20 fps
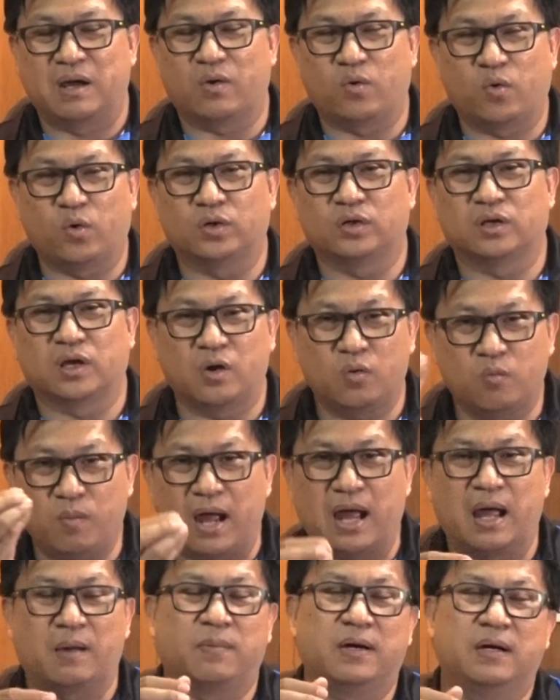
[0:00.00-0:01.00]
งคนเข้า
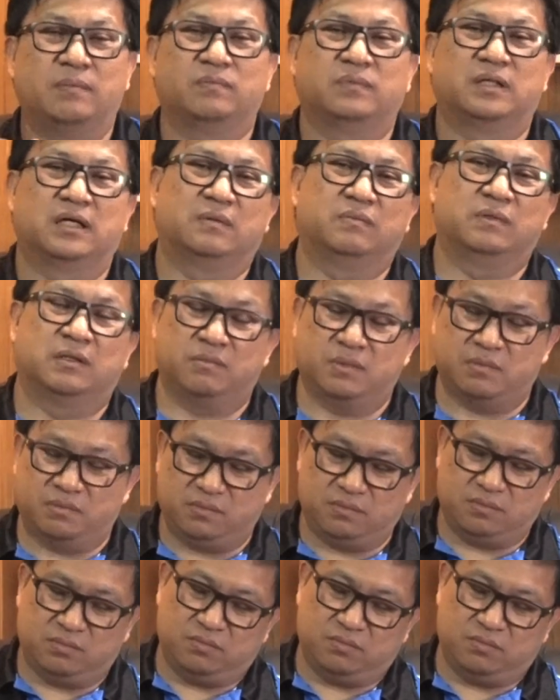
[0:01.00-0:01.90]
มาเพิ่มเติมแต่มัน